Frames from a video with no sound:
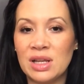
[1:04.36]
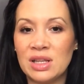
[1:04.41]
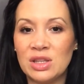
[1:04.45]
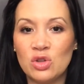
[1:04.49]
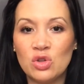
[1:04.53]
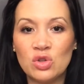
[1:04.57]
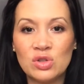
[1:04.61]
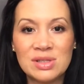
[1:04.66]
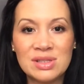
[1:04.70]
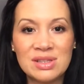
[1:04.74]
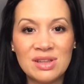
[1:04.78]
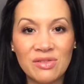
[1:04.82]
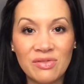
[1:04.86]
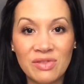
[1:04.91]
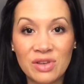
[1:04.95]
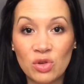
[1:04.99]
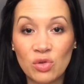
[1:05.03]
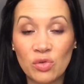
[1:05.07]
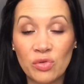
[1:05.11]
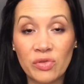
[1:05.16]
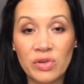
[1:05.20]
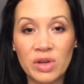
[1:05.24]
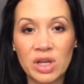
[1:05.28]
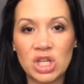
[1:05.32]
voilà il donne cet effet
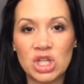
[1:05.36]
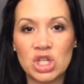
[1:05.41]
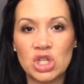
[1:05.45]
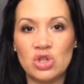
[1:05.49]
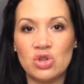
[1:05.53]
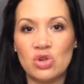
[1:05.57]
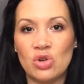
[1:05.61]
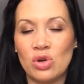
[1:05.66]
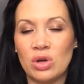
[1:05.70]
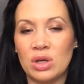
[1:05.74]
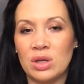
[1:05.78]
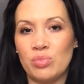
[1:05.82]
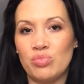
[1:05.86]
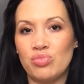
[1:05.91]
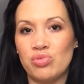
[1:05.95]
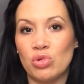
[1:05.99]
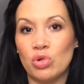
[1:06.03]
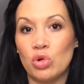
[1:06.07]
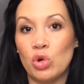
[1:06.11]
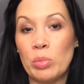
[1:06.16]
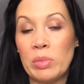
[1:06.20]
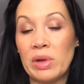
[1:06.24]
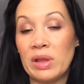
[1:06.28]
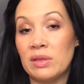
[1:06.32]
de fraîcheur et
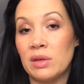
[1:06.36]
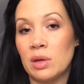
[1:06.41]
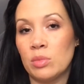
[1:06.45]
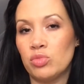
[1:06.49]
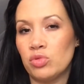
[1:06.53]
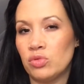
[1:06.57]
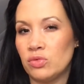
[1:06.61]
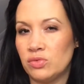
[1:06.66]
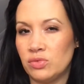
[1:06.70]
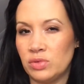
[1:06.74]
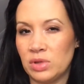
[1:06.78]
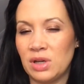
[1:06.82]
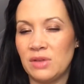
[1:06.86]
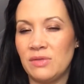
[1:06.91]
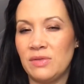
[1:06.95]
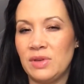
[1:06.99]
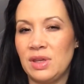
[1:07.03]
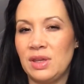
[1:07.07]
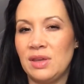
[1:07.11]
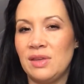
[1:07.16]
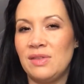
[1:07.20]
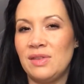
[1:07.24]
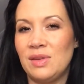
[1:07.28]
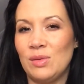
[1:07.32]
pour le matin pour vous
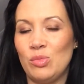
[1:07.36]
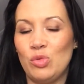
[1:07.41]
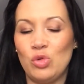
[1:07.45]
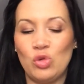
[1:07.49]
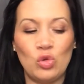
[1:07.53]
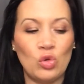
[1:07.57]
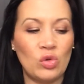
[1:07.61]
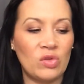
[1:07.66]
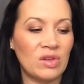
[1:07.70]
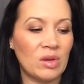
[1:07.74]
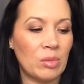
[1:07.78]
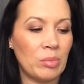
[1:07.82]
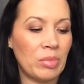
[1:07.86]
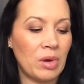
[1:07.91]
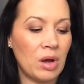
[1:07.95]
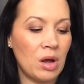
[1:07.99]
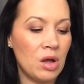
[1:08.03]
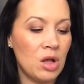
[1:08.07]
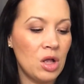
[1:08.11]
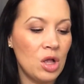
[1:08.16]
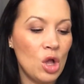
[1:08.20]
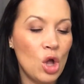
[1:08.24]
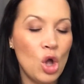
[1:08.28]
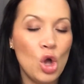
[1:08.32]
réveiller c'est plutôt
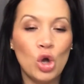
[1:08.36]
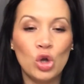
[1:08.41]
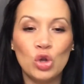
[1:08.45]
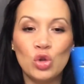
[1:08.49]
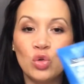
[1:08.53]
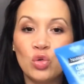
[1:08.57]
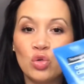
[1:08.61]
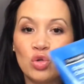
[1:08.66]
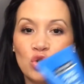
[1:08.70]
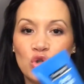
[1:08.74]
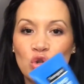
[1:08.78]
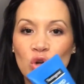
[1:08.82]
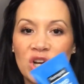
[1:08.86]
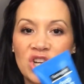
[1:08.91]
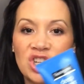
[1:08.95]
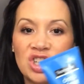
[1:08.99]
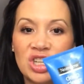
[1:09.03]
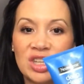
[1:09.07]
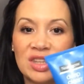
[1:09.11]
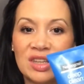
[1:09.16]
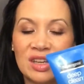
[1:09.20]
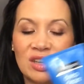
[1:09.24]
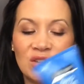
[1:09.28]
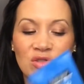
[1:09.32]
sympa donc je
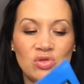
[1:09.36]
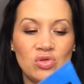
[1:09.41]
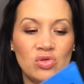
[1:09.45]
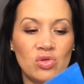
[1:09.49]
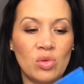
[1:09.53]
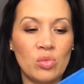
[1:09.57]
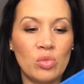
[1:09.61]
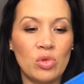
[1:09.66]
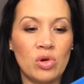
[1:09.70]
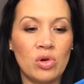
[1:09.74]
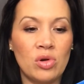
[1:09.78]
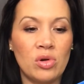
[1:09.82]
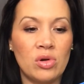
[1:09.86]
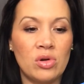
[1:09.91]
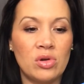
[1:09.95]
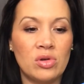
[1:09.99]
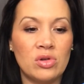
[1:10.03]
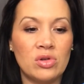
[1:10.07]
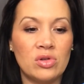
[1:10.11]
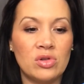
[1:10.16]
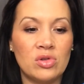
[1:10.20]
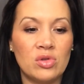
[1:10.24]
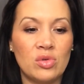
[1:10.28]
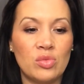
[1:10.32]
rachèterai sûrement
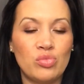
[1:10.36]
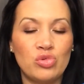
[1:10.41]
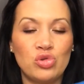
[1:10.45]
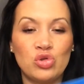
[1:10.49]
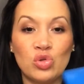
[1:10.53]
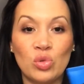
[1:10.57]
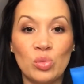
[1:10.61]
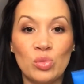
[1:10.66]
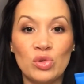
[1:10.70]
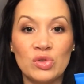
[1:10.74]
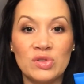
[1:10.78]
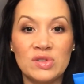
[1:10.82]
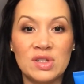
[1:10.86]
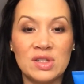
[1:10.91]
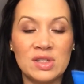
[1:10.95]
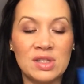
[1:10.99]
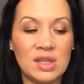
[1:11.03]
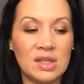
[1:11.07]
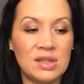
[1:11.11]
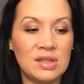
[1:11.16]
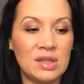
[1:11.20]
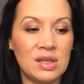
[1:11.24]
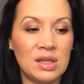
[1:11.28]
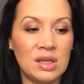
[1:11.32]
euh, sûrement
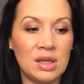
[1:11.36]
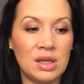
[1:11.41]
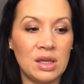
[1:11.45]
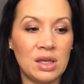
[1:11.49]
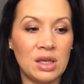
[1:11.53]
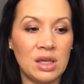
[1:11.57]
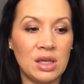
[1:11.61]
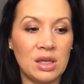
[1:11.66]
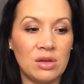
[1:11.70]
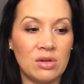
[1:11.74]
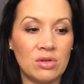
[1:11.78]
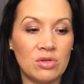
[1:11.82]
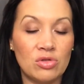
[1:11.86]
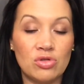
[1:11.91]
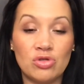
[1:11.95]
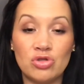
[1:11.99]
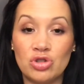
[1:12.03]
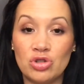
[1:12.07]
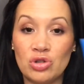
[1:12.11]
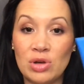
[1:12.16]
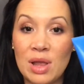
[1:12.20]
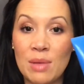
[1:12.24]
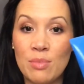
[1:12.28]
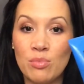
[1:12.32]
cet été et
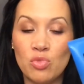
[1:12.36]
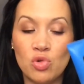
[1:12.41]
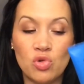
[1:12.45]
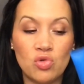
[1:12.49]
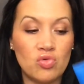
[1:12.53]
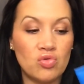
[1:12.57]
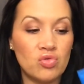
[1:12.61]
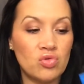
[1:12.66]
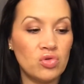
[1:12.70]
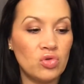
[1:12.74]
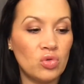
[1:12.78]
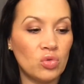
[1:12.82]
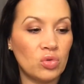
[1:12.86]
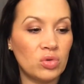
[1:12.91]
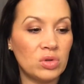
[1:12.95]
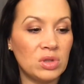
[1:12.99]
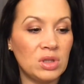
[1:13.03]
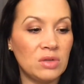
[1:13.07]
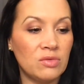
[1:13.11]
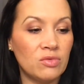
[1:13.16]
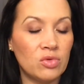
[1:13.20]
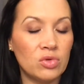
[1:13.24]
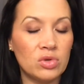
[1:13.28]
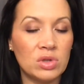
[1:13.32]
je l'aime beaucoup donc au
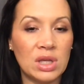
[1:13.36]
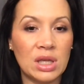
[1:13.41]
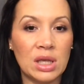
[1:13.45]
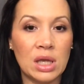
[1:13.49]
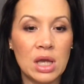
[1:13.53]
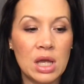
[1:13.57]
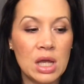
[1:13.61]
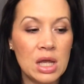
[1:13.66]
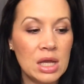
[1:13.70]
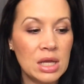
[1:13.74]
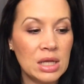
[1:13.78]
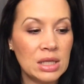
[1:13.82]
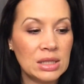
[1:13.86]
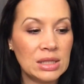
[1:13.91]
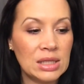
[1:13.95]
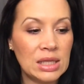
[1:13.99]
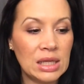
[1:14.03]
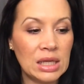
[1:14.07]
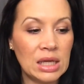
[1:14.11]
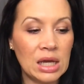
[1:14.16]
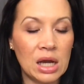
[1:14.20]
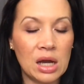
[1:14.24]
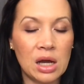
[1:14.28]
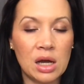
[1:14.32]
niveau des
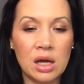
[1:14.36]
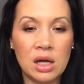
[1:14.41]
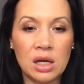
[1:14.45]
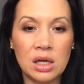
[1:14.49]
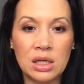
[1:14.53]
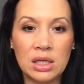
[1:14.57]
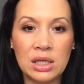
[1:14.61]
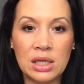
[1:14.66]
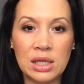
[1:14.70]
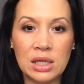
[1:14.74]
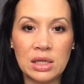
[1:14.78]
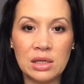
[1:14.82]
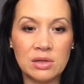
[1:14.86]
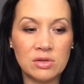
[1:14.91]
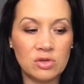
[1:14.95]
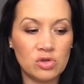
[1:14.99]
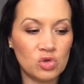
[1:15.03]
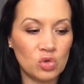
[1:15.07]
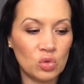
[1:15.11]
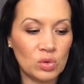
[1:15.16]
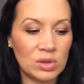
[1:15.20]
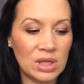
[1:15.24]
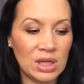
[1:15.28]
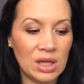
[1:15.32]
des grains, ce
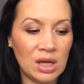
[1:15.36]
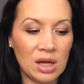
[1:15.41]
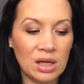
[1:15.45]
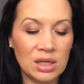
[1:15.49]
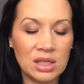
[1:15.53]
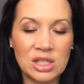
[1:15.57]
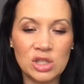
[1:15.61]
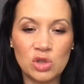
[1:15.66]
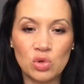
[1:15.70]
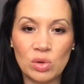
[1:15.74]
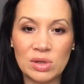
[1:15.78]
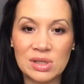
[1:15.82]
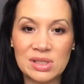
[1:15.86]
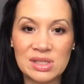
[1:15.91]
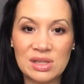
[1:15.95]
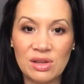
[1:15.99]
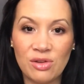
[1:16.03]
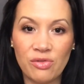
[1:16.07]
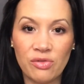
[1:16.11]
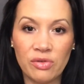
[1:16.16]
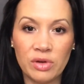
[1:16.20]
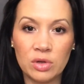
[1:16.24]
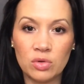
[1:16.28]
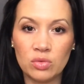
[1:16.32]
sont des grains qui sont
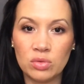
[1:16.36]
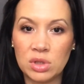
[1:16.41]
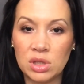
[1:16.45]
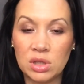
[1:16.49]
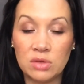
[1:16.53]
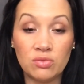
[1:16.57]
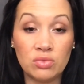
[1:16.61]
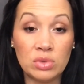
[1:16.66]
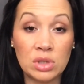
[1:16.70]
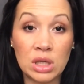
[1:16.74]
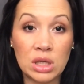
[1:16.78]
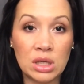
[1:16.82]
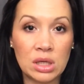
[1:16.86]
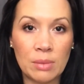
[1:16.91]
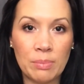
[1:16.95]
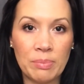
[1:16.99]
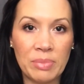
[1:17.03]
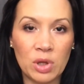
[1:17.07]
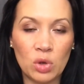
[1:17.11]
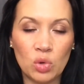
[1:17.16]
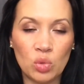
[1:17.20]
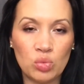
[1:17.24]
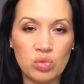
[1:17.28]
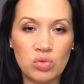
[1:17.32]
assez fins, donc qui ne vous décapent
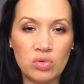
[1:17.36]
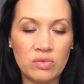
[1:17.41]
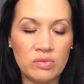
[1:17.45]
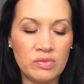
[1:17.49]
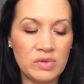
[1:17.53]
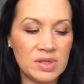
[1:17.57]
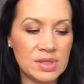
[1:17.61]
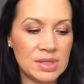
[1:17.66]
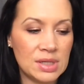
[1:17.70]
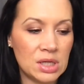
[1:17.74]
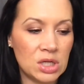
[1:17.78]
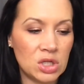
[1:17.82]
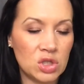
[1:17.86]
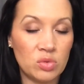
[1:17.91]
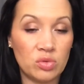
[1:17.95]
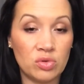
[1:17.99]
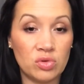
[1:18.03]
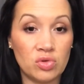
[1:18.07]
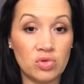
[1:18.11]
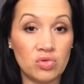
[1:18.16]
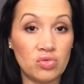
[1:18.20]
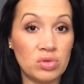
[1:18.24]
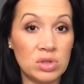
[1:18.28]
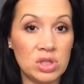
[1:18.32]
pas non plus le visage,
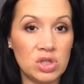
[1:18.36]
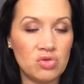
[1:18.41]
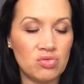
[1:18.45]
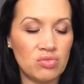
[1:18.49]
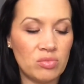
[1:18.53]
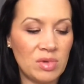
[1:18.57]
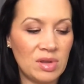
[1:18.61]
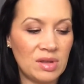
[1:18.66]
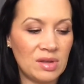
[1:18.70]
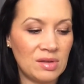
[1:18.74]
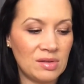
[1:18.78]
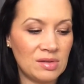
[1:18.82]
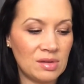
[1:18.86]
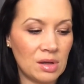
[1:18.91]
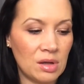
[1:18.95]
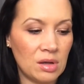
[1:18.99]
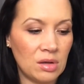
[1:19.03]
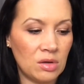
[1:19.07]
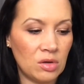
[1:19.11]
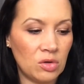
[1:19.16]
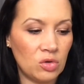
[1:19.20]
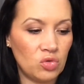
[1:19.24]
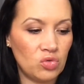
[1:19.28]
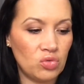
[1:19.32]
parce que je vous dis, je vous mettais ça
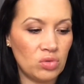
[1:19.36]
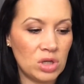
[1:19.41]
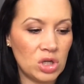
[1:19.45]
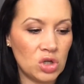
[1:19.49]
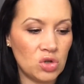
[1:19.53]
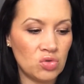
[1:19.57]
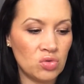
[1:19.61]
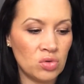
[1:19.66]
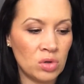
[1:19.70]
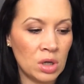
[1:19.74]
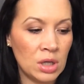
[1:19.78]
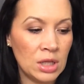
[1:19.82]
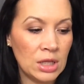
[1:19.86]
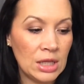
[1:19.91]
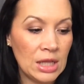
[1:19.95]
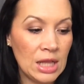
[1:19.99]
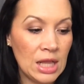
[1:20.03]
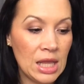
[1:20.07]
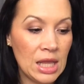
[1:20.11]
euh, tous les jours.